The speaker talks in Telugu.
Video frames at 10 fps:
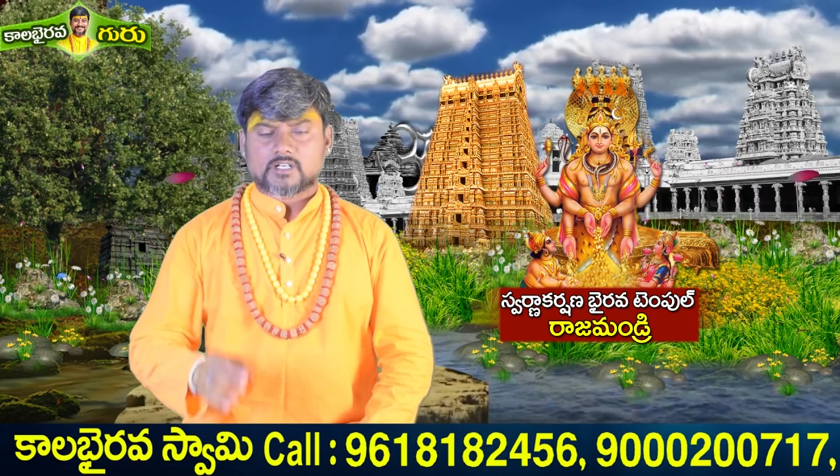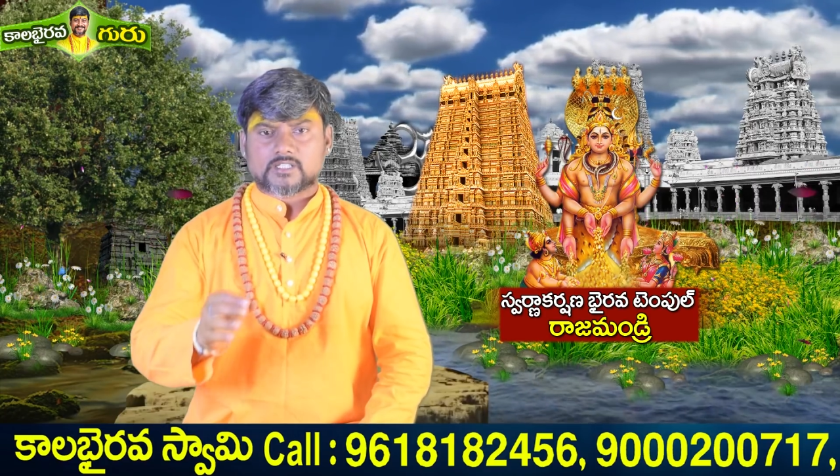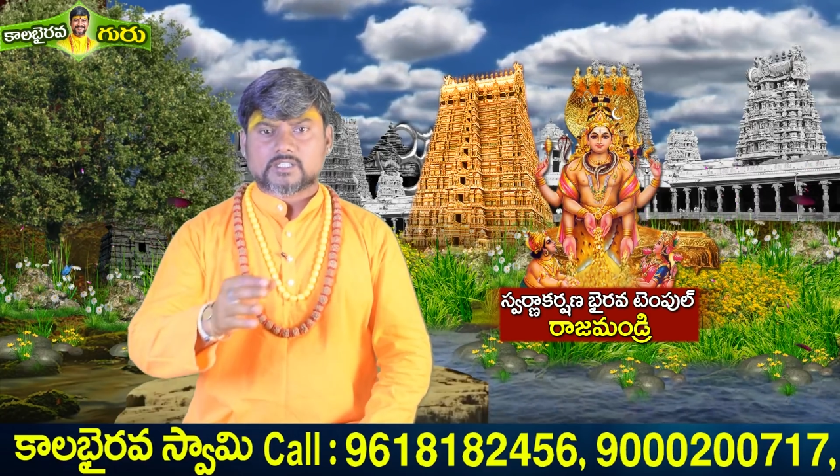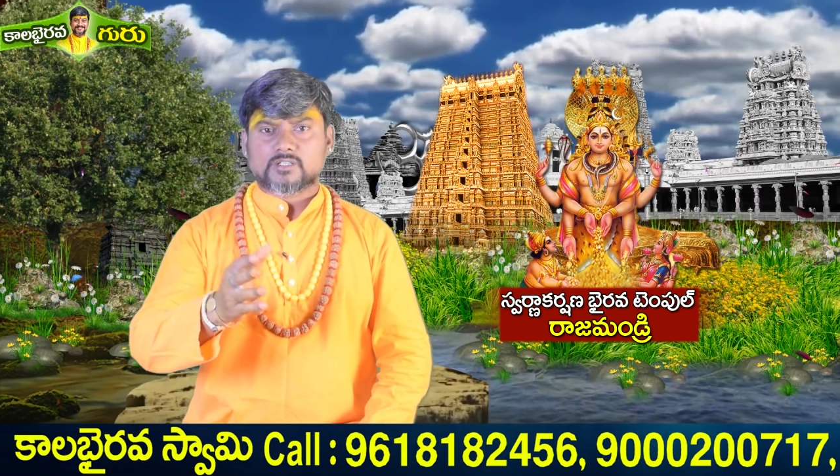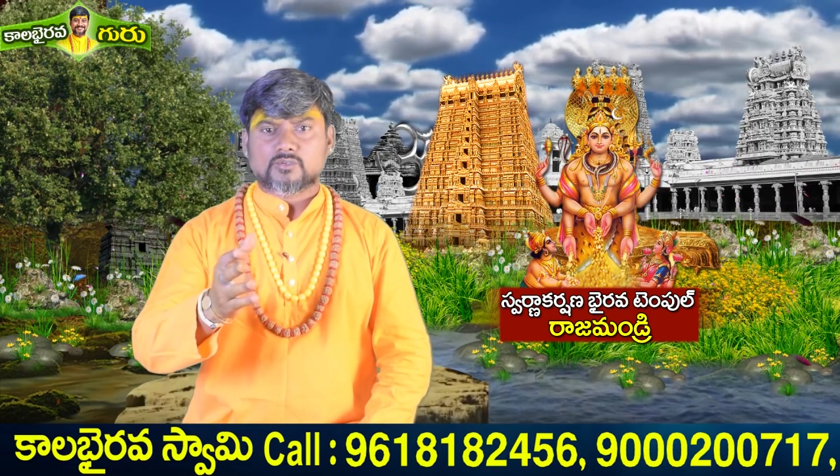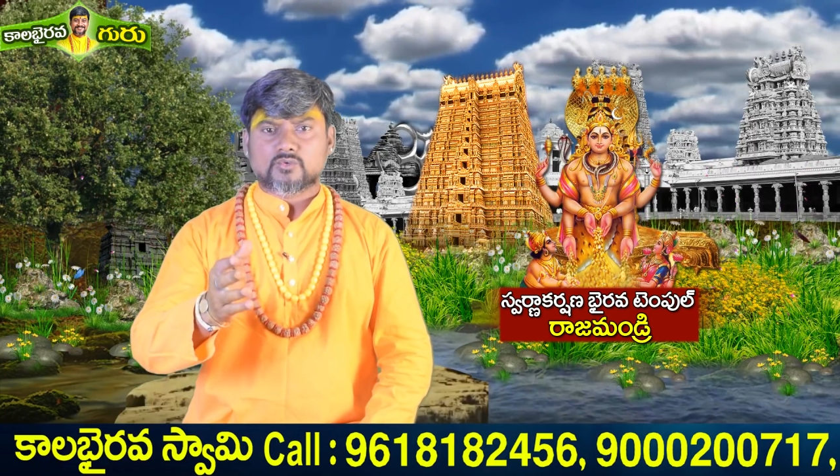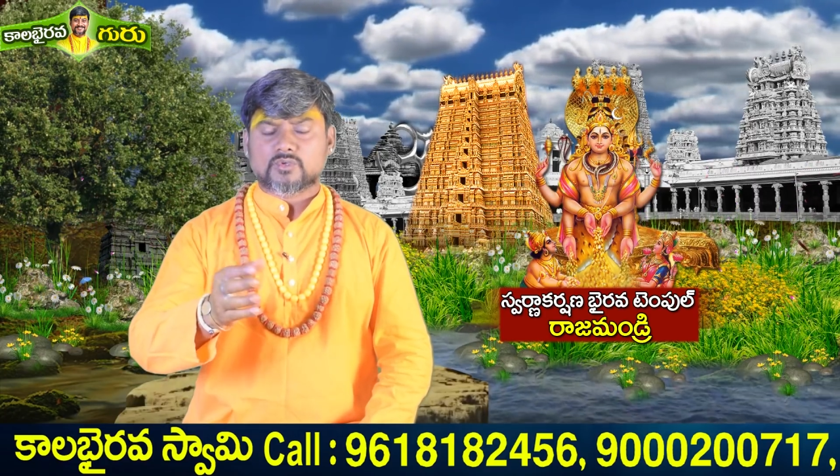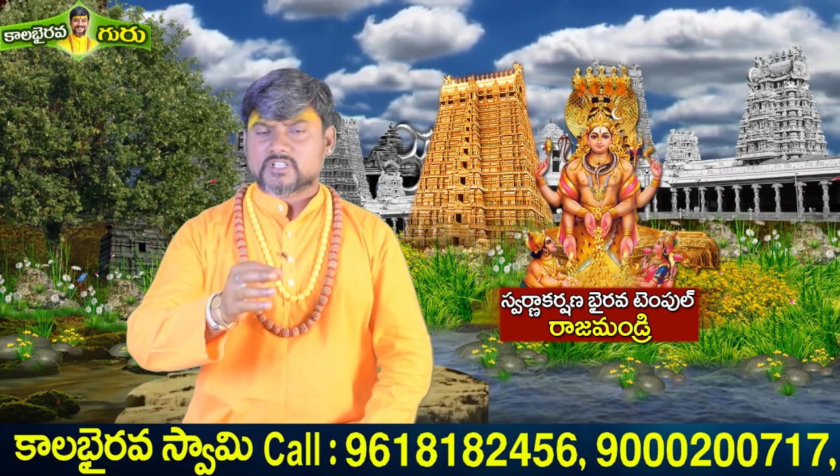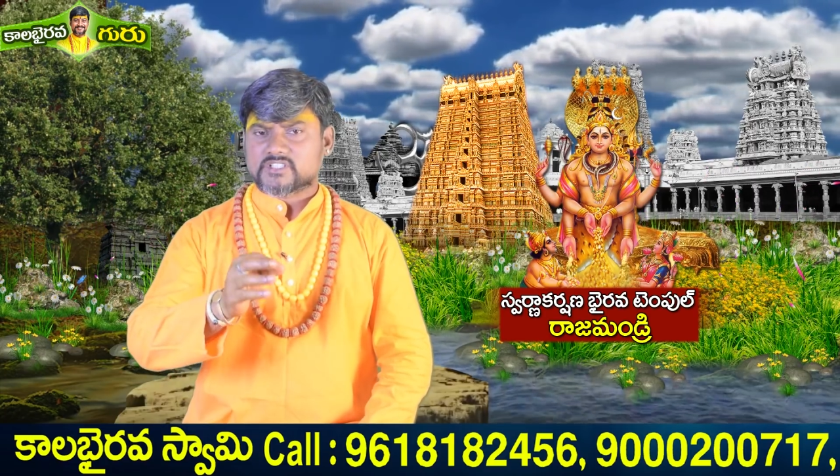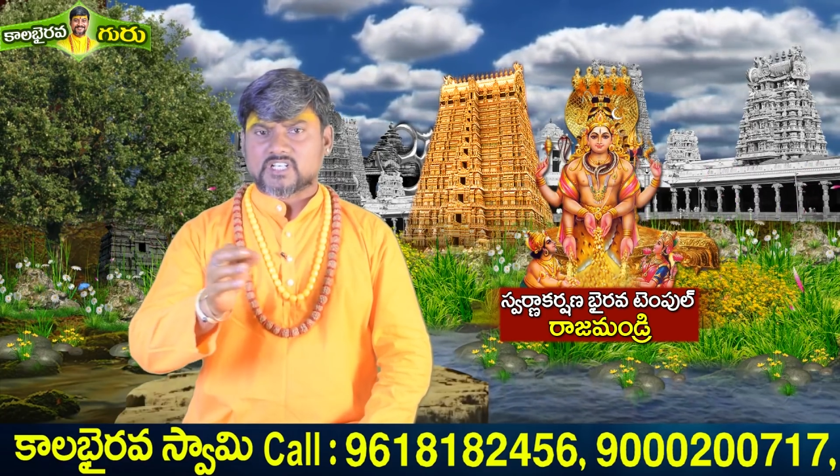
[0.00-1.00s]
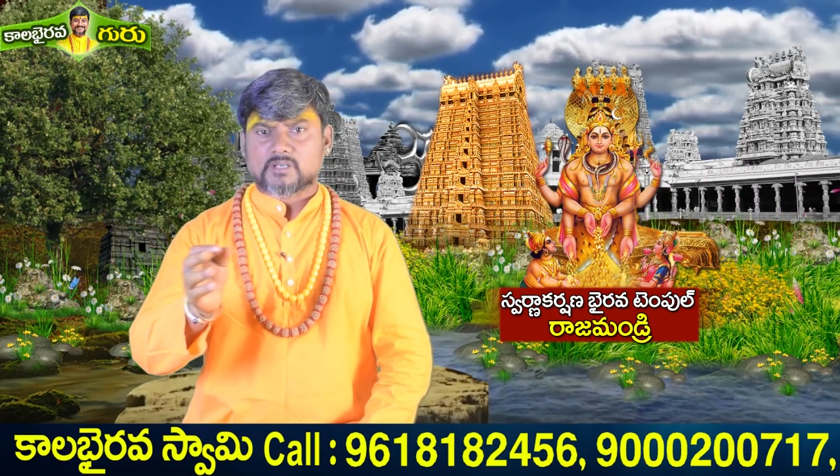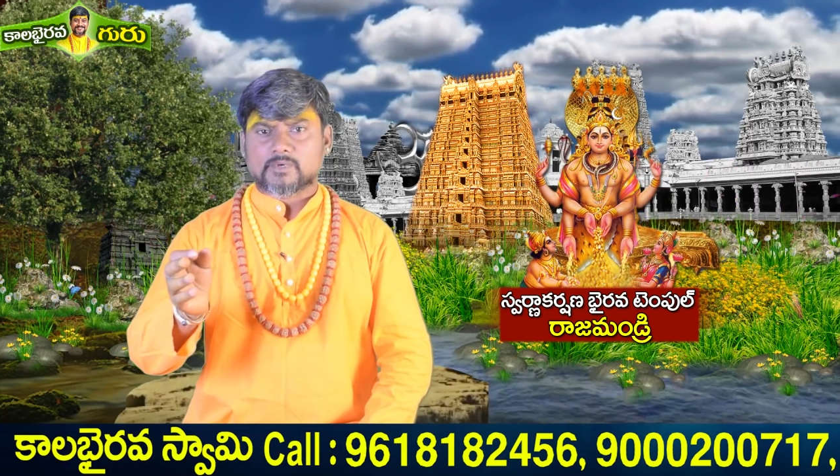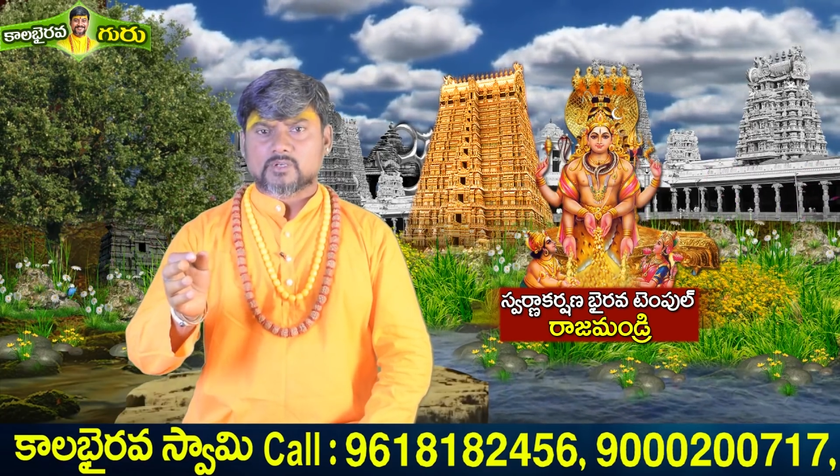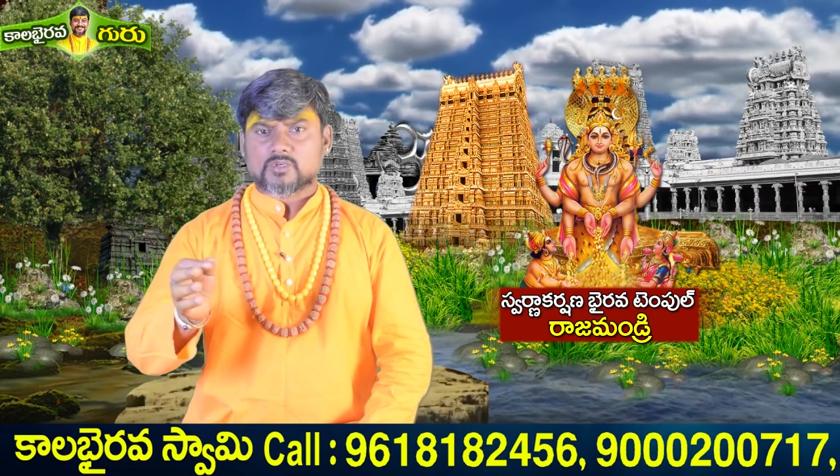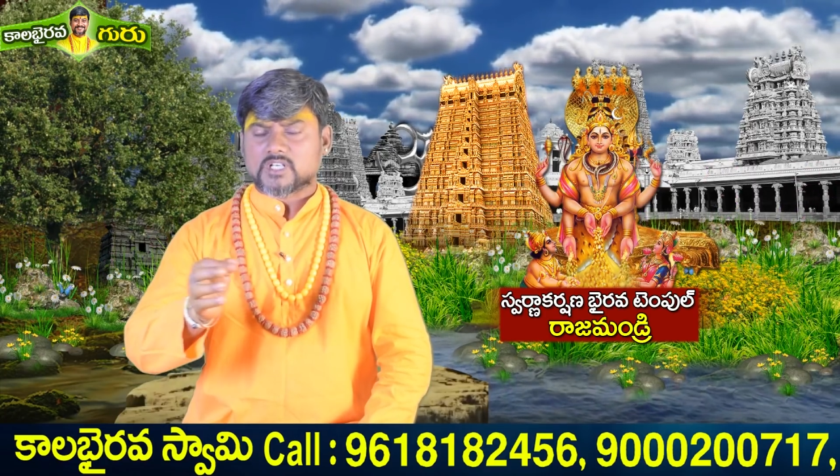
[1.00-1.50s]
నా తల్లులు నా చెల్లెమ్మలు